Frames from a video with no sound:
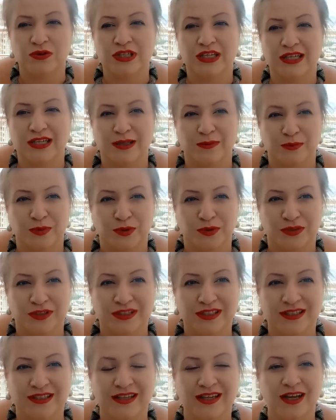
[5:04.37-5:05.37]
туда
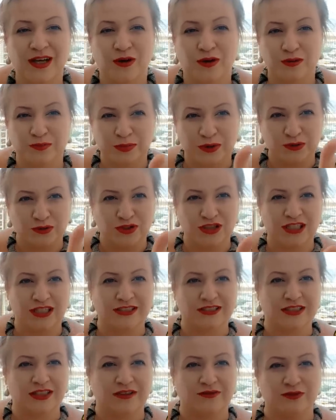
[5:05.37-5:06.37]
ребенка, он
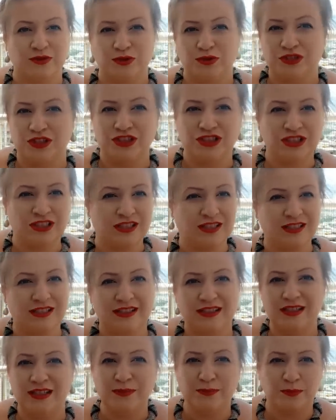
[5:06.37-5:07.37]
получается как в лодочке,
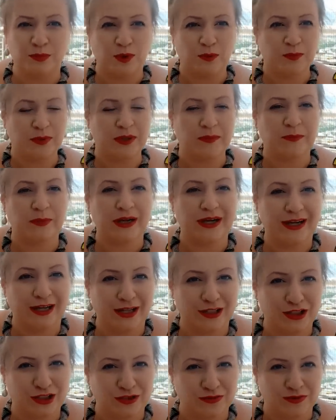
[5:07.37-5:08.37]
и попы
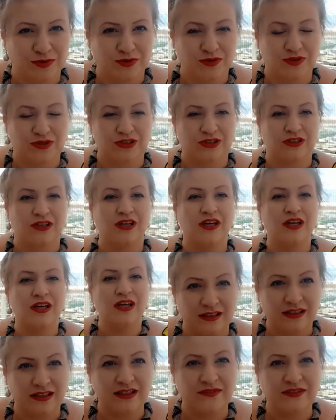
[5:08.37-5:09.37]
покачиваются.
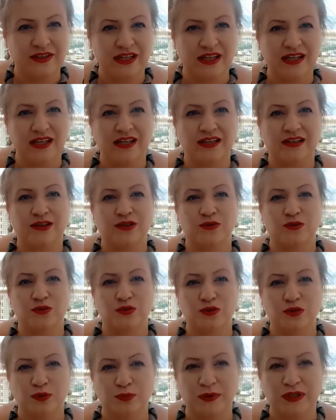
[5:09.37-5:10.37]
Невероятно
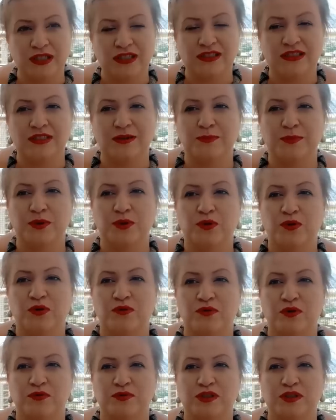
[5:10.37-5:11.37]
удобно, тепло,
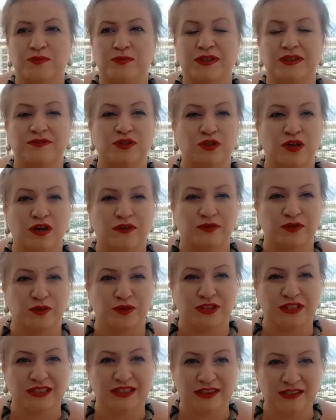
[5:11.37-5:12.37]
в общем-то, все
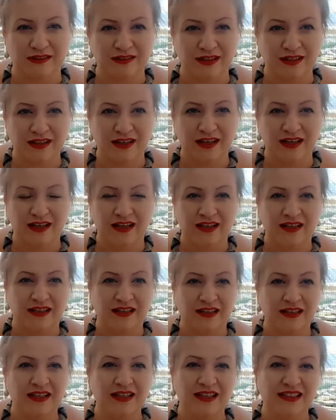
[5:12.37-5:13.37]
равно тело,
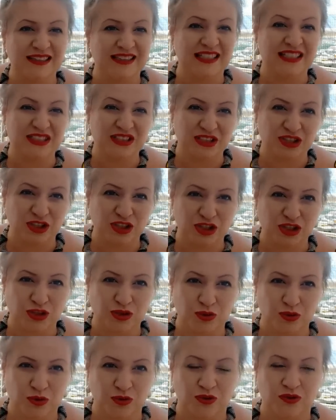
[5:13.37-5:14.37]
и не
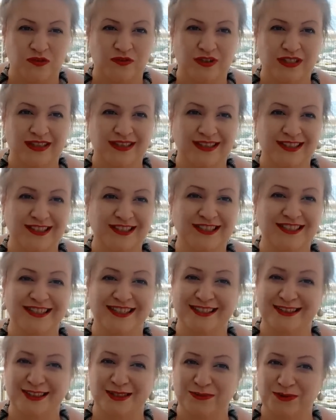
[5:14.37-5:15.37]
тяжело, в
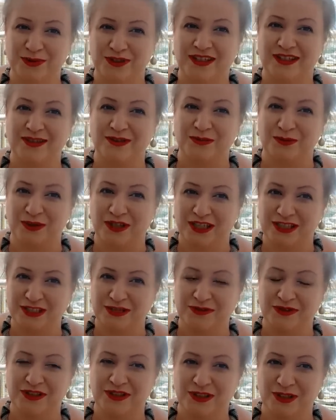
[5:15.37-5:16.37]
отличие от того, как
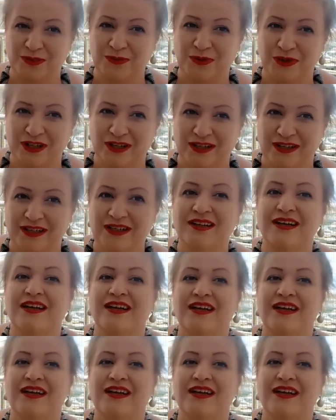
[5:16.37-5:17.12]
укачивать на руках.